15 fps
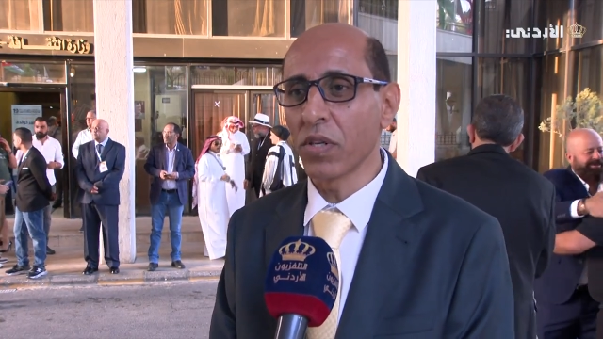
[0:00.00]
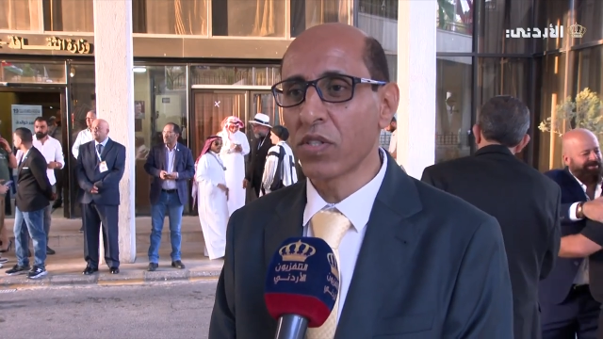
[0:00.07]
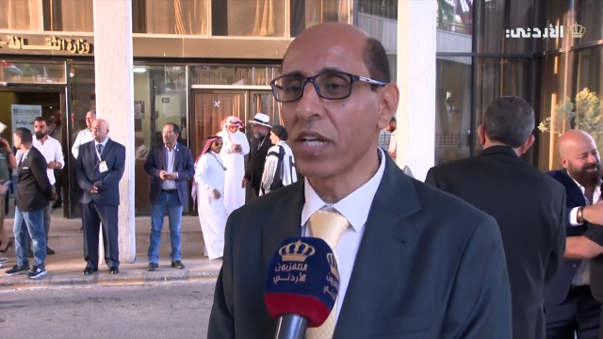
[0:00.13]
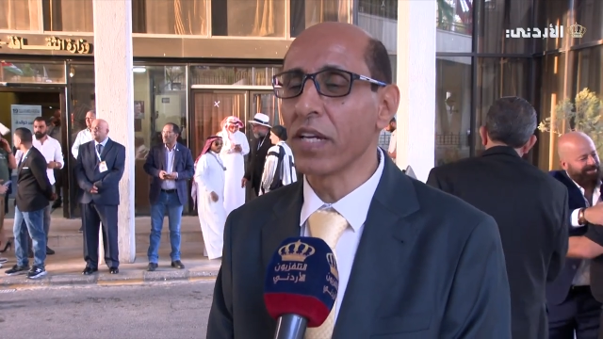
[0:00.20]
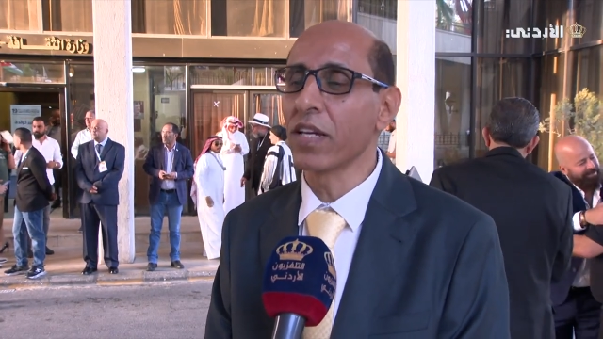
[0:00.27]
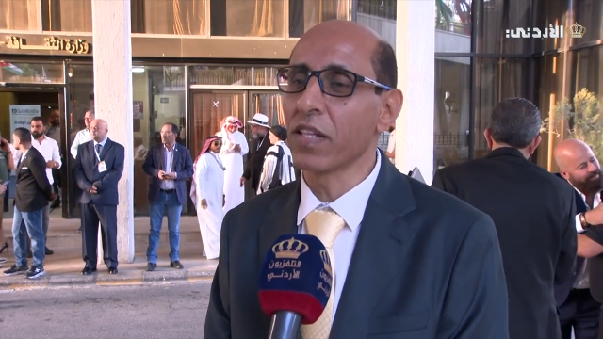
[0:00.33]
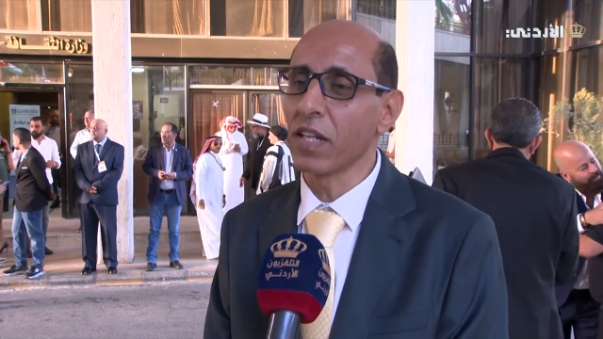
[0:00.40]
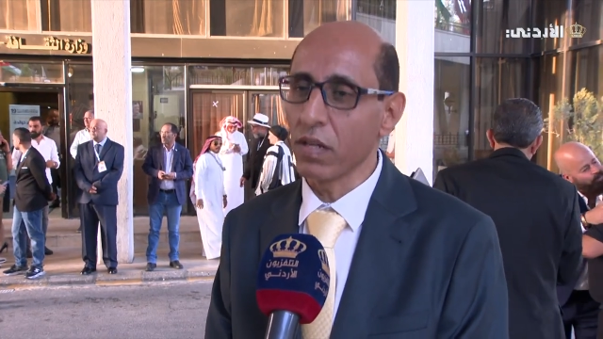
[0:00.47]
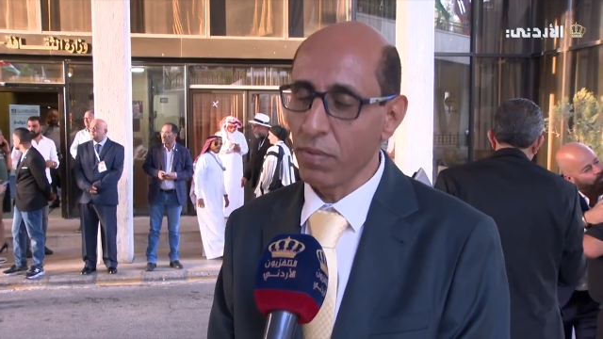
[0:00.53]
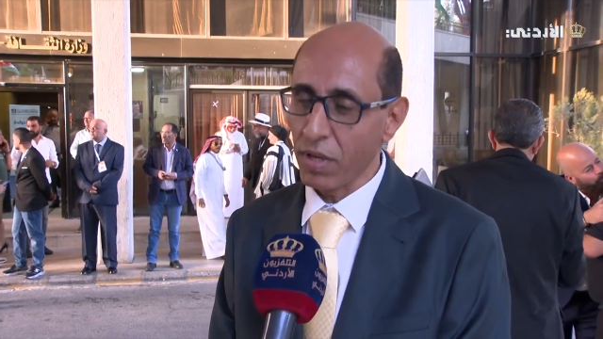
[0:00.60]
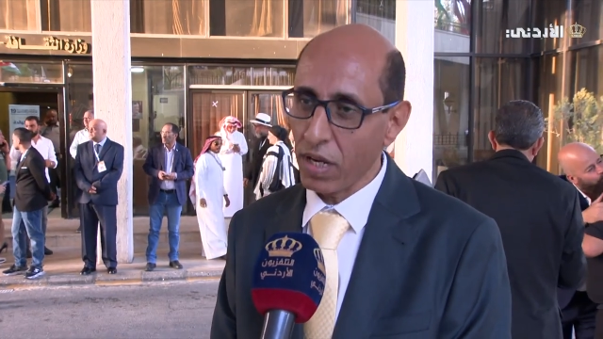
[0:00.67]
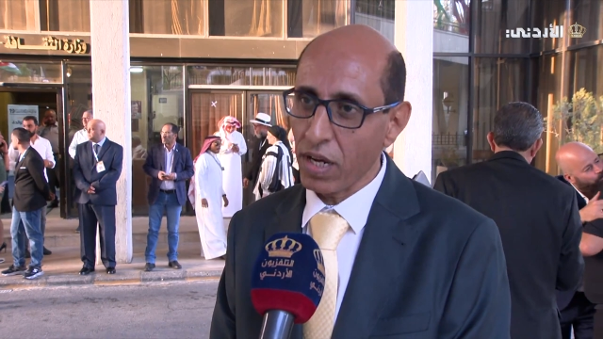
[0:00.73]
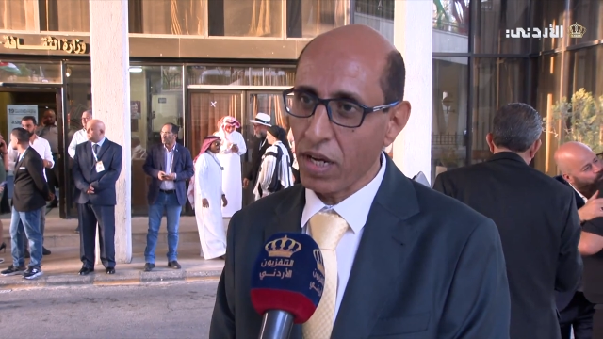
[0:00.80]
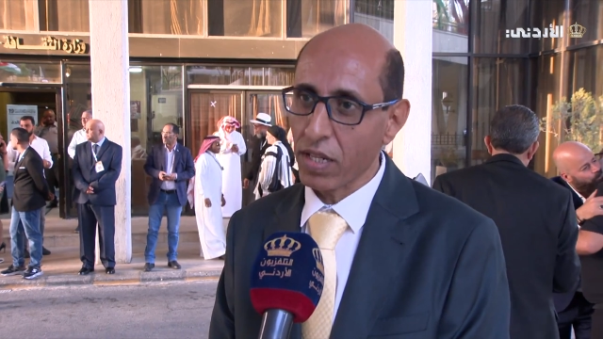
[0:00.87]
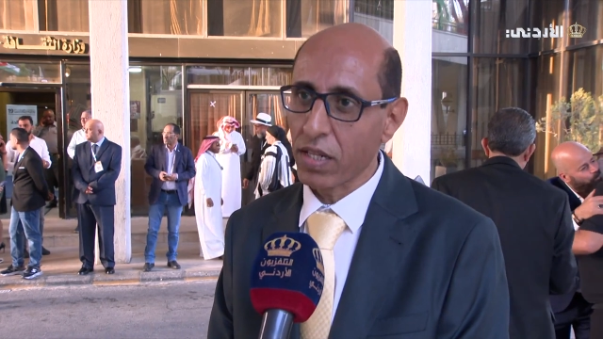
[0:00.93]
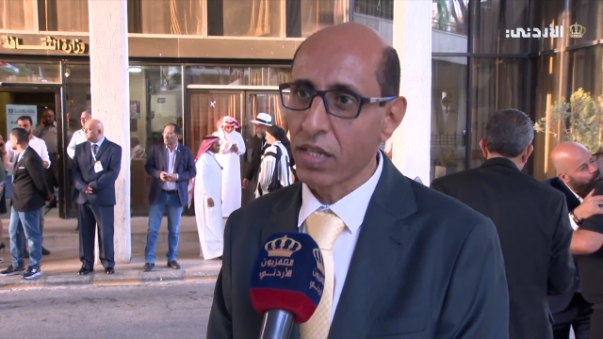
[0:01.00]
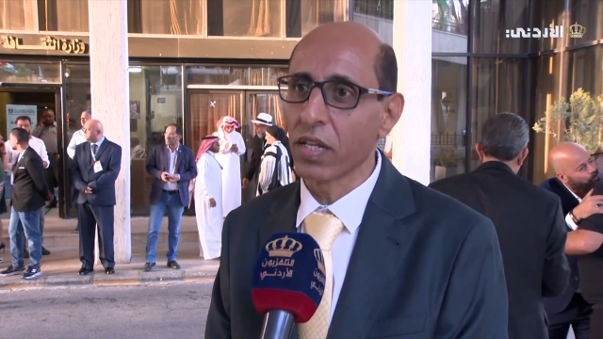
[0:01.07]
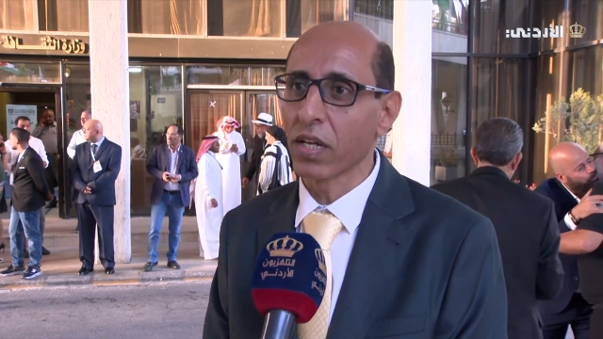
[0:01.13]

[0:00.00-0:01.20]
سيد البلاد